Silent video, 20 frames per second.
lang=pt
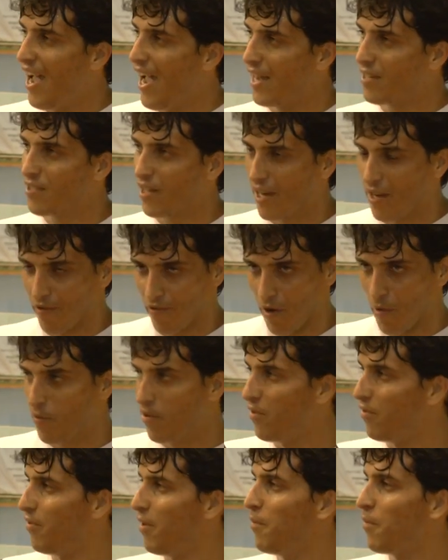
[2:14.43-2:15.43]
É isso aí,
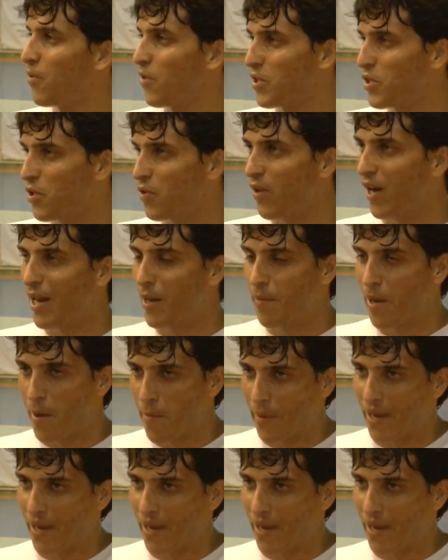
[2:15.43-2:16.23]
vamos, vamos continuar na mesma